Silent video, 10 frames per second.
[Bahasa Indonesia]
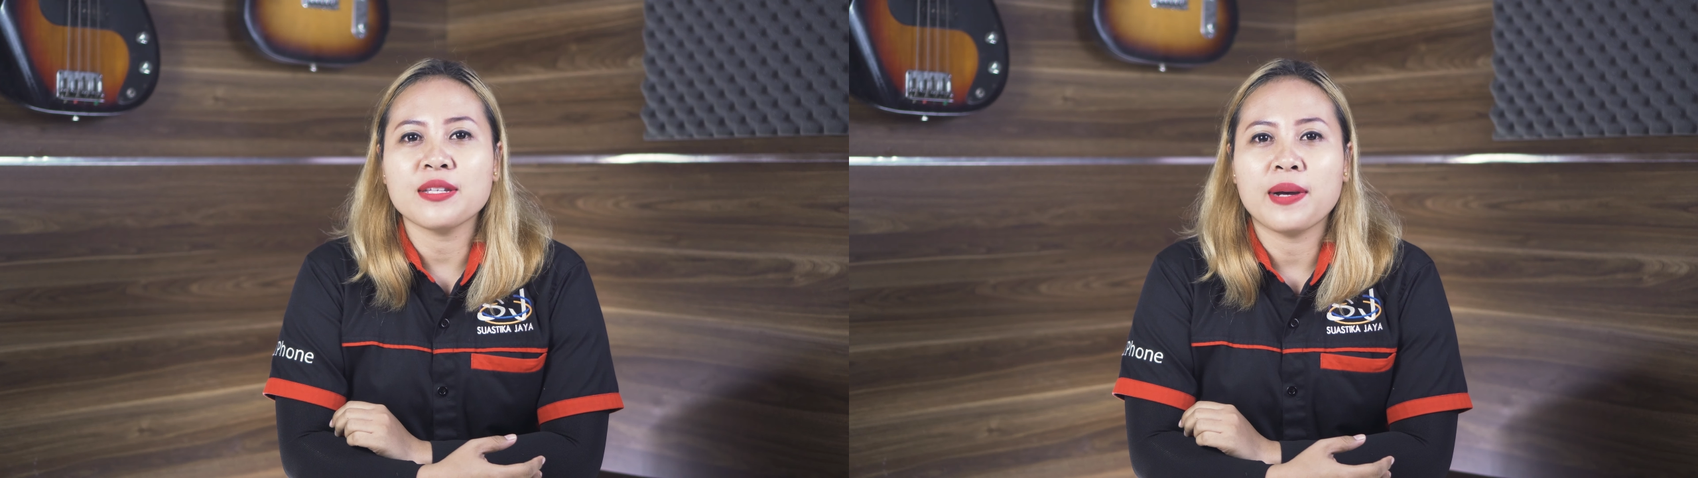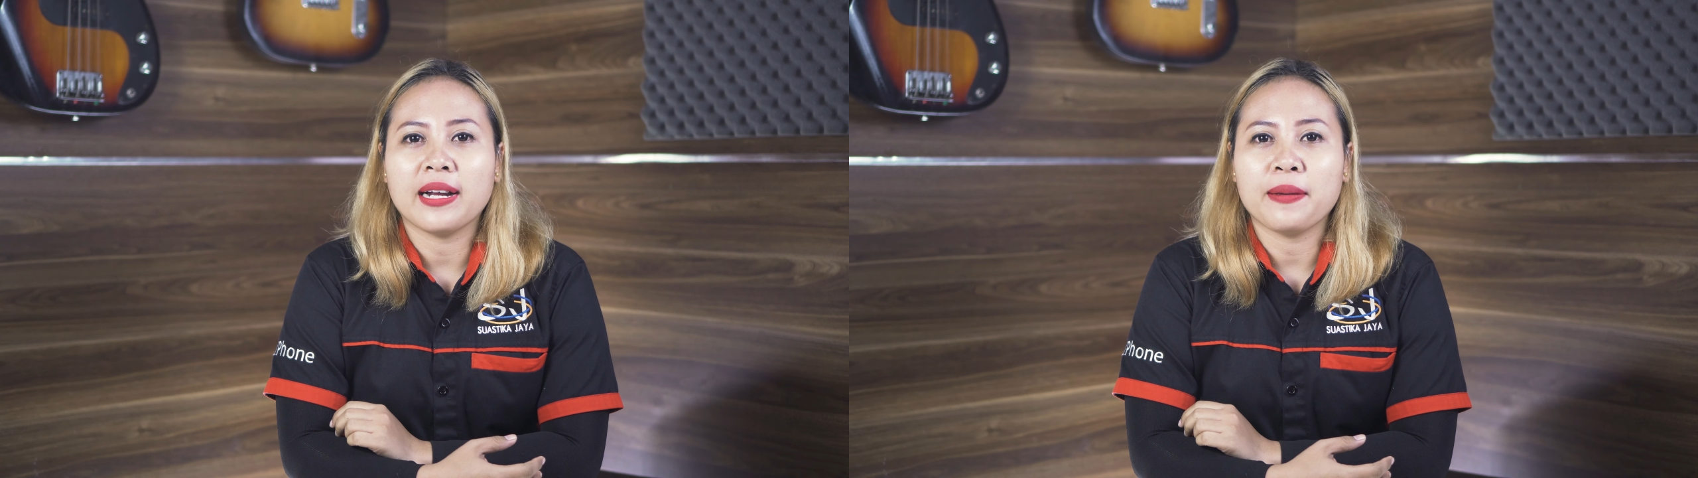
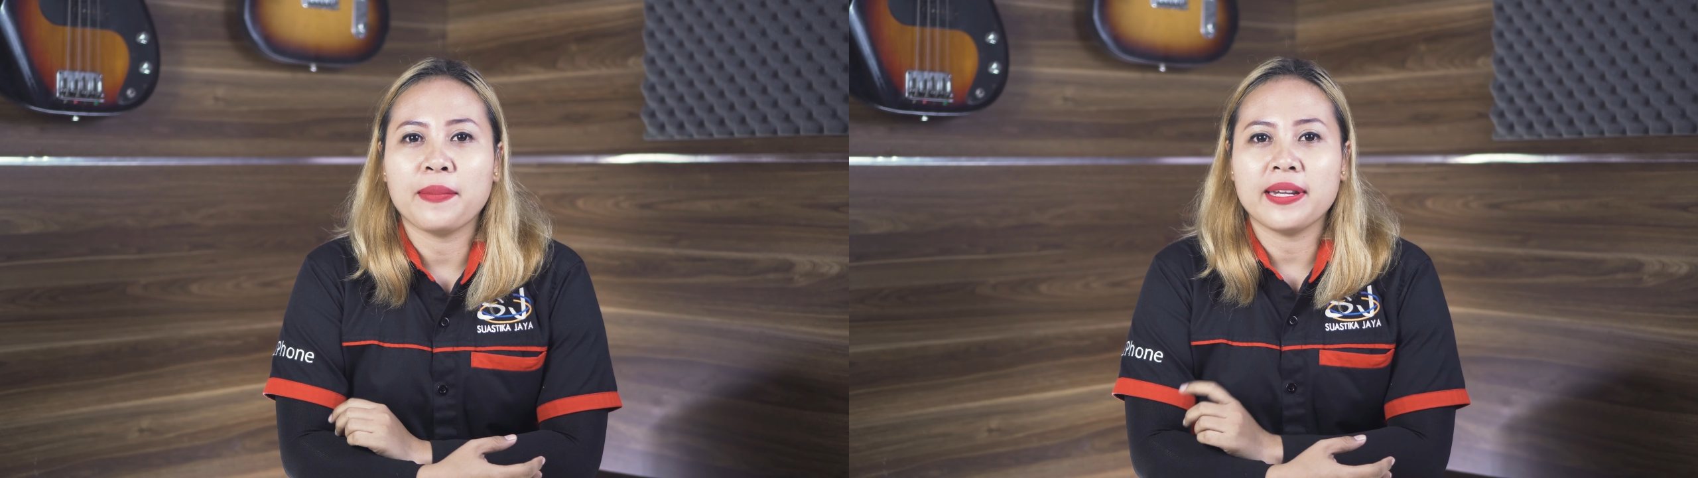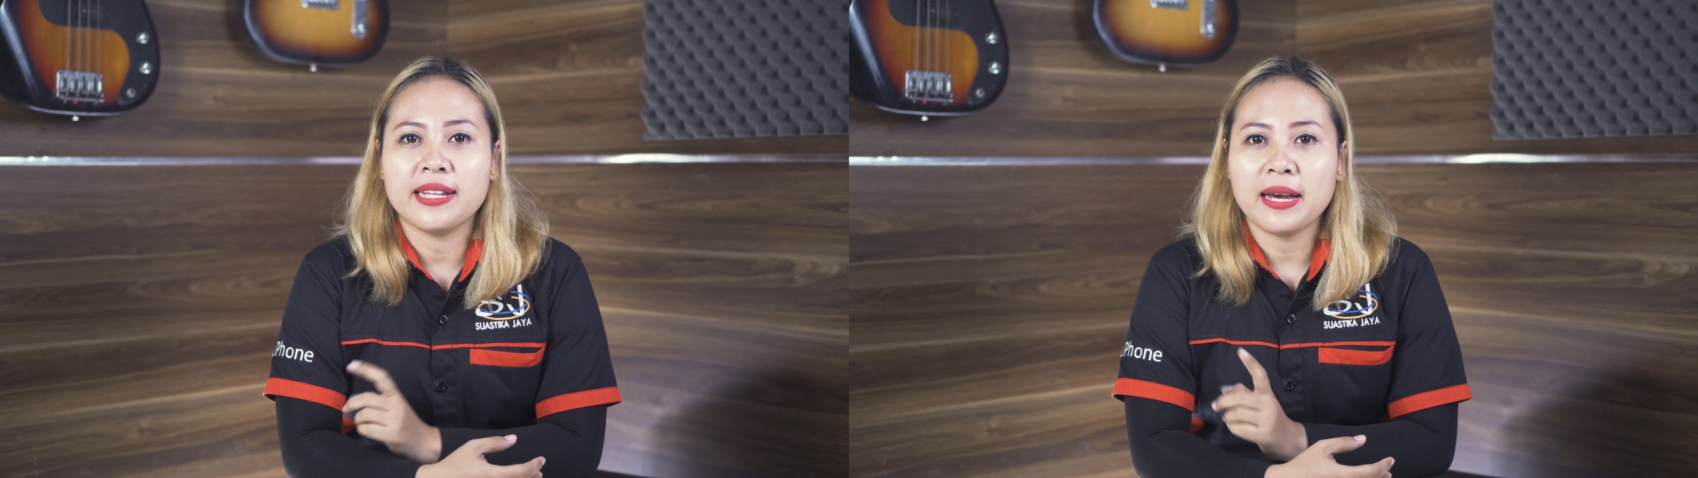sebagai
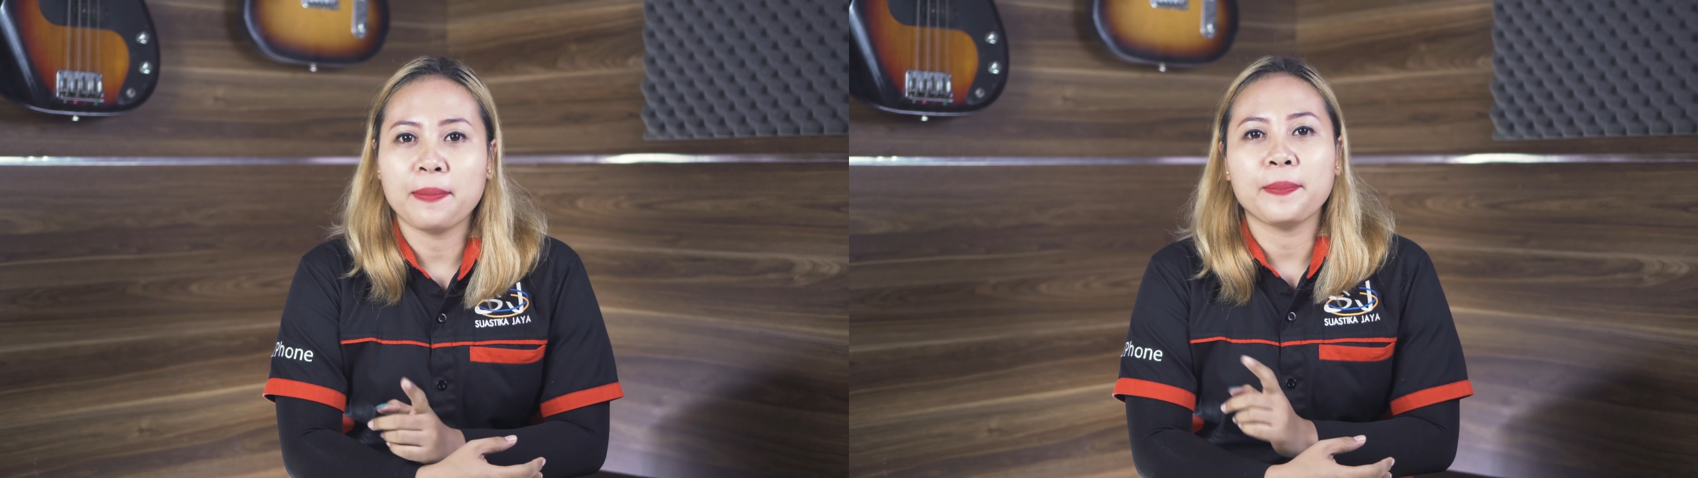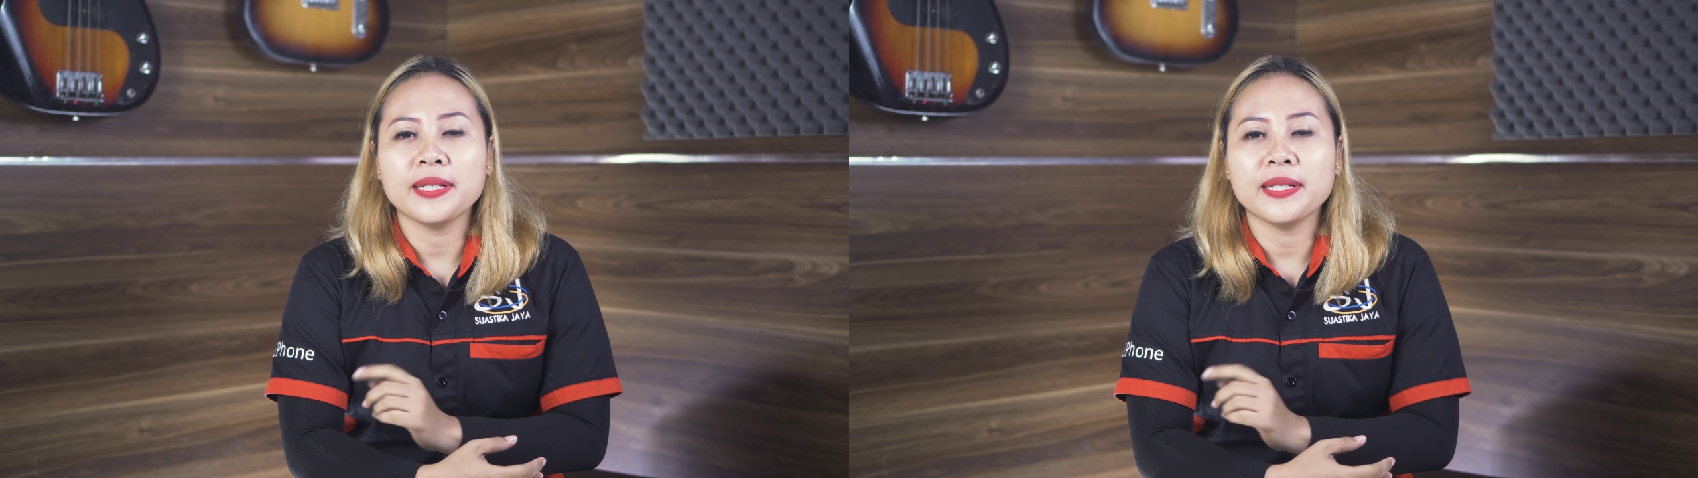media